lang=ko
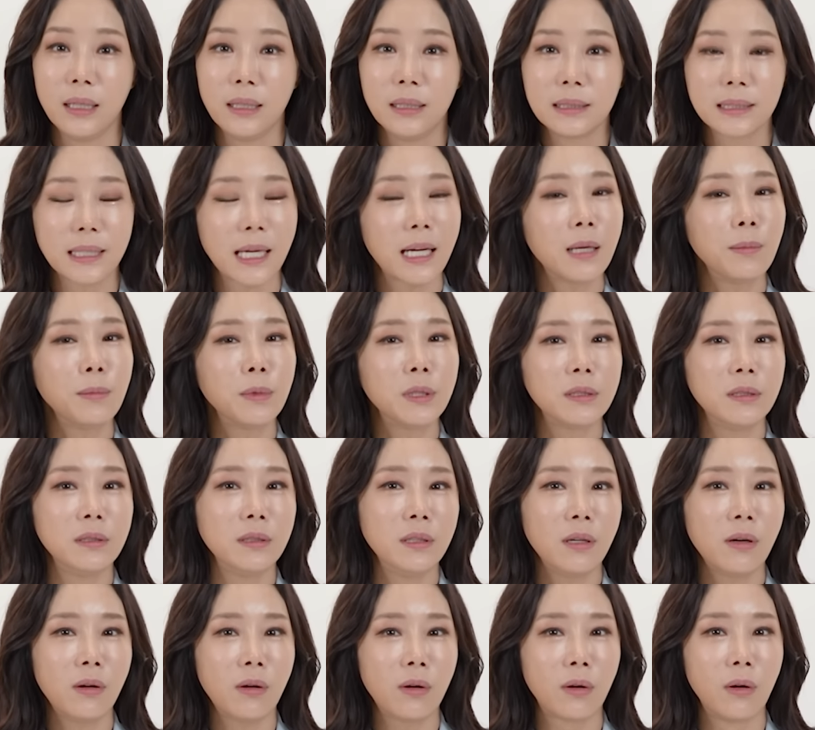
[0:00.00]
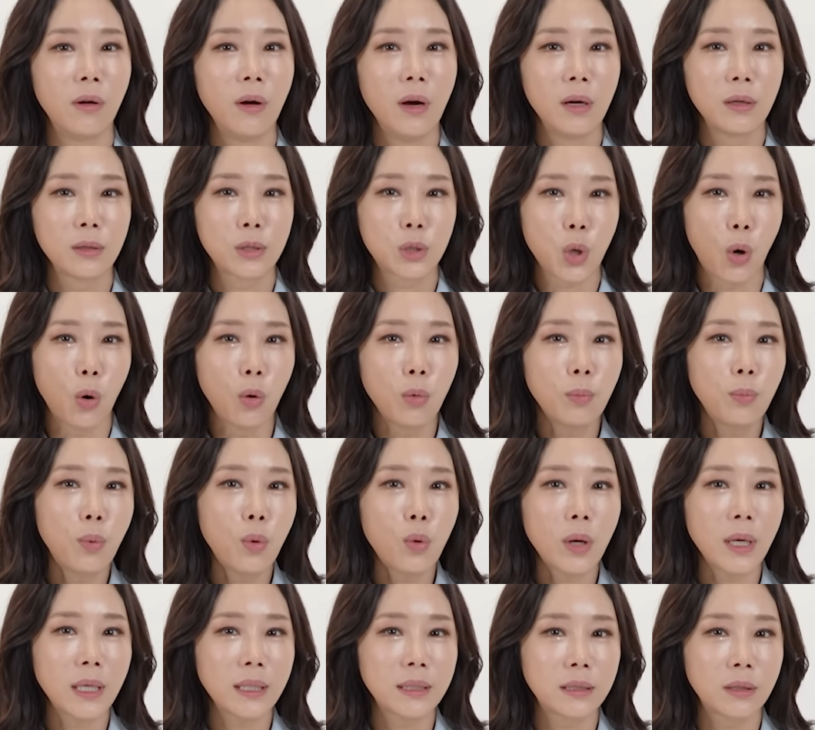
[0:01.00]
사람들은요,
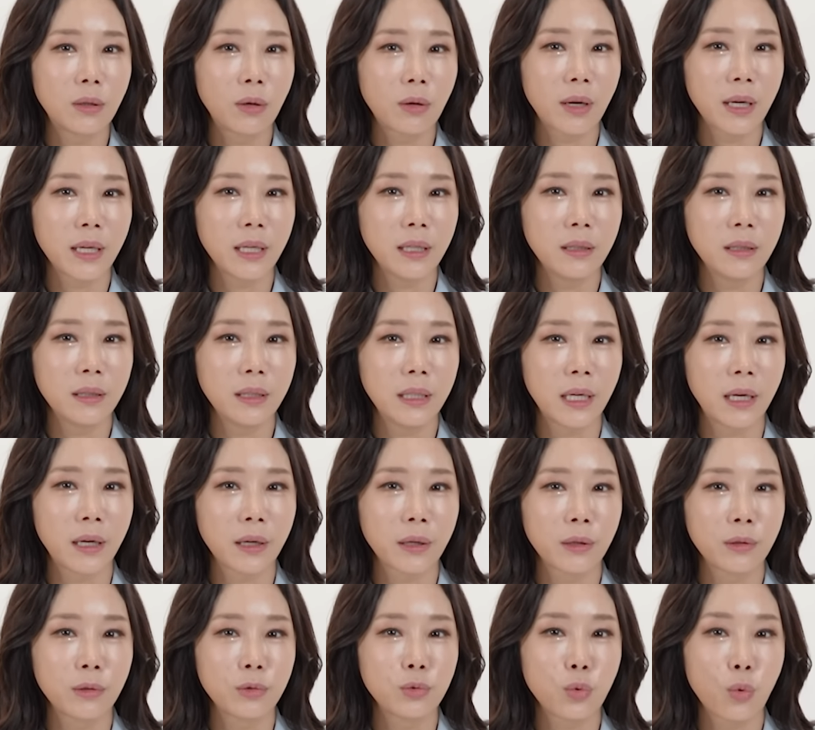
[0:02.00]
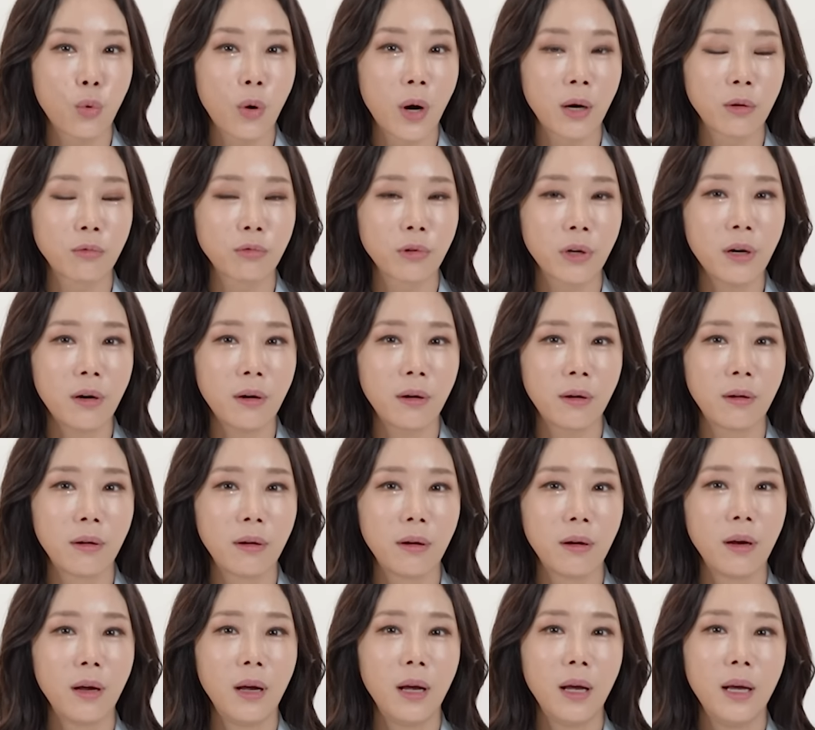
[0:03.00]
정보가 들어가 있는 이야기를
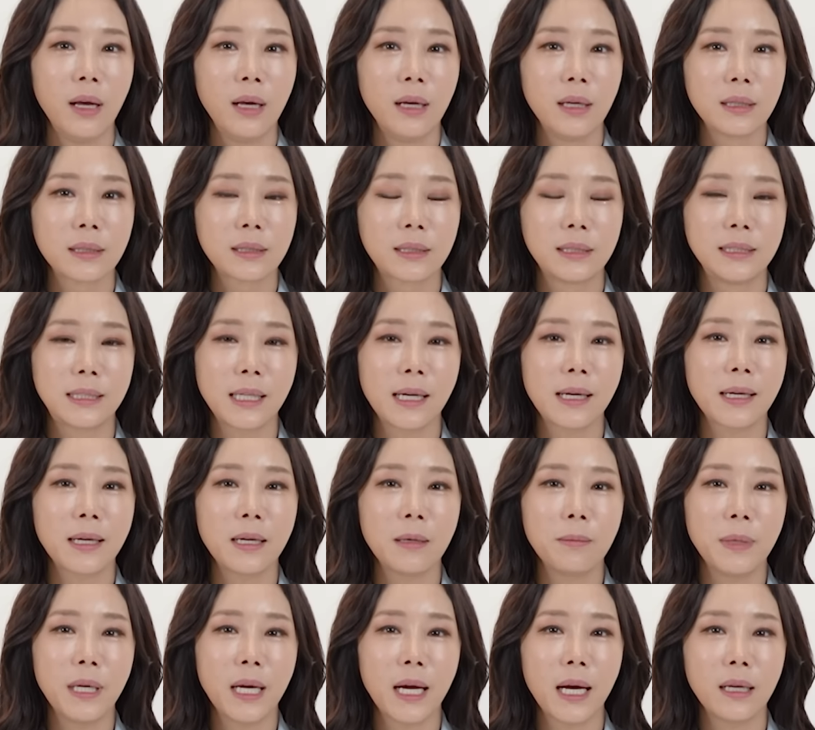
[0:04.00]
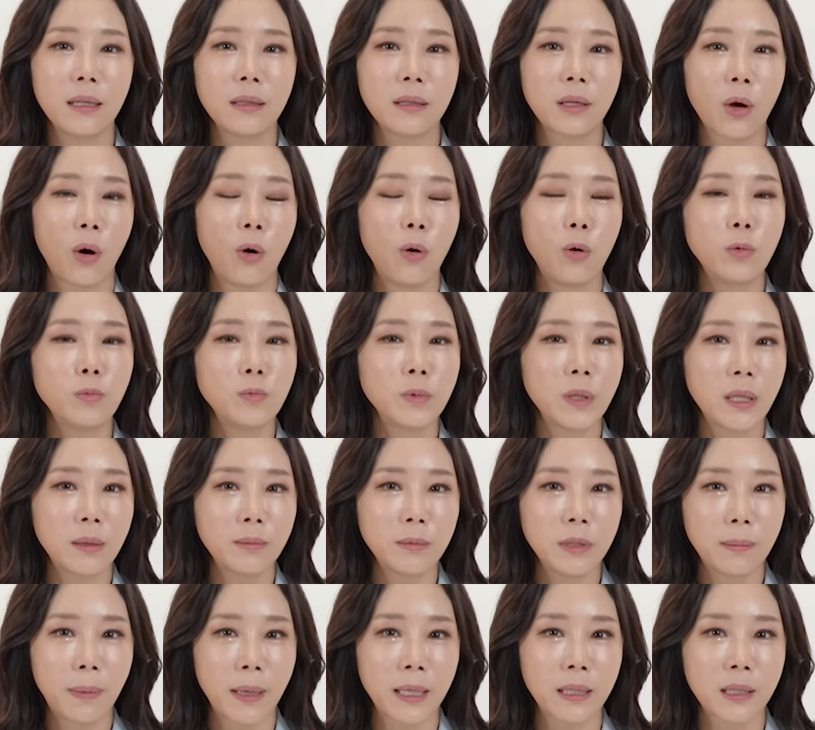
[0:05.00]
좋아하고요. 그 사람이 한
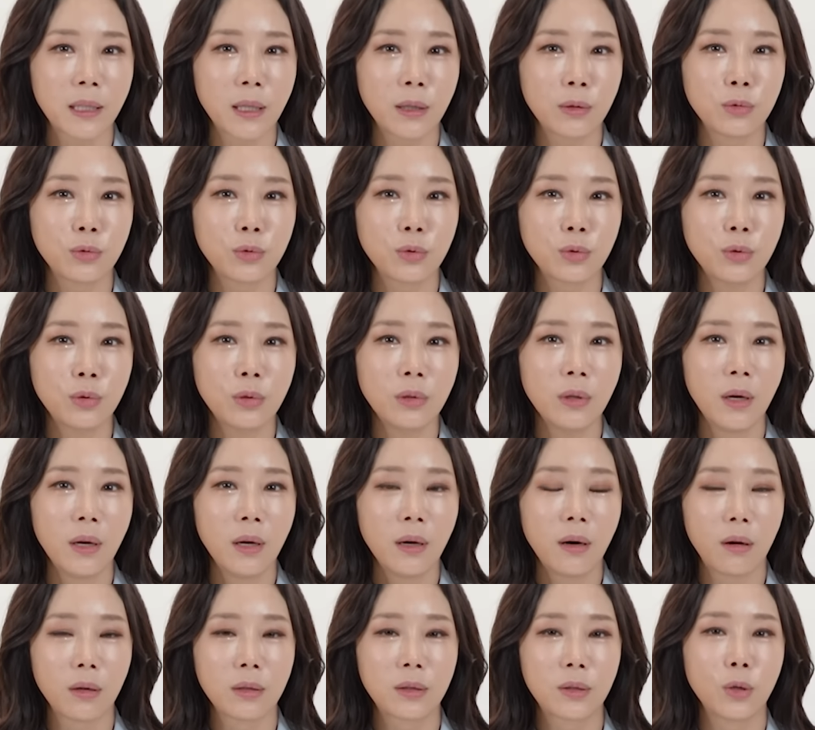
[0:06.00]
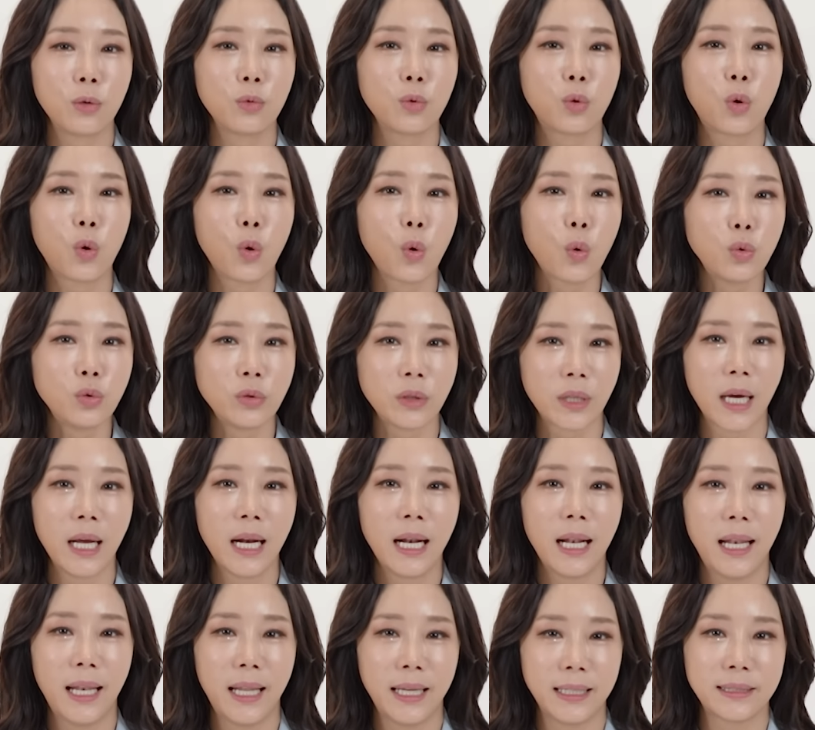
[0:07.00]
경험담을 바탕으로 어떤 교훈,
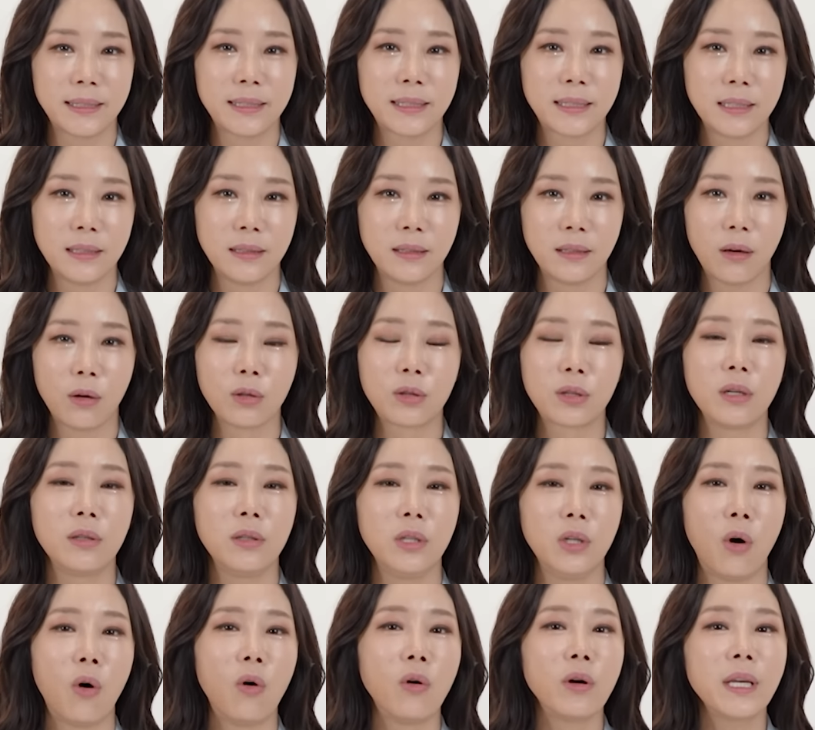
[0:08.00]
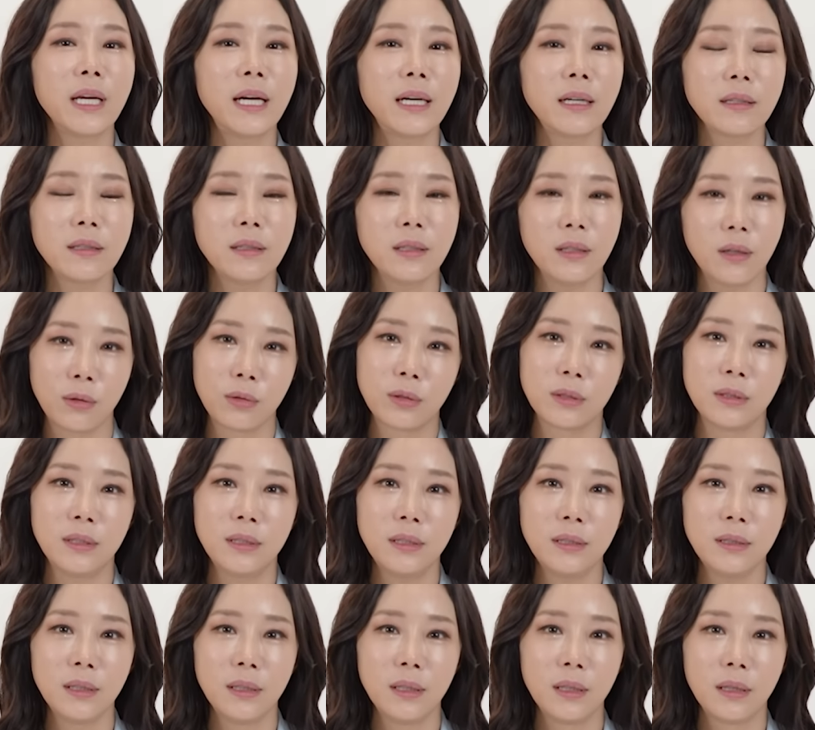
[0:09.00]
레슨, 어떤
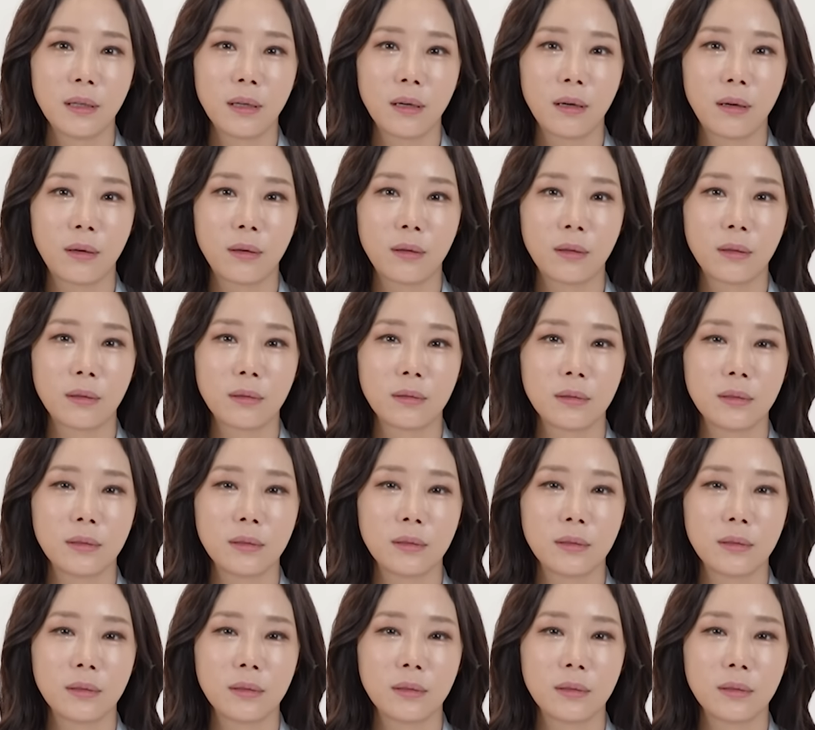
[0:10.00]
영향력을 어,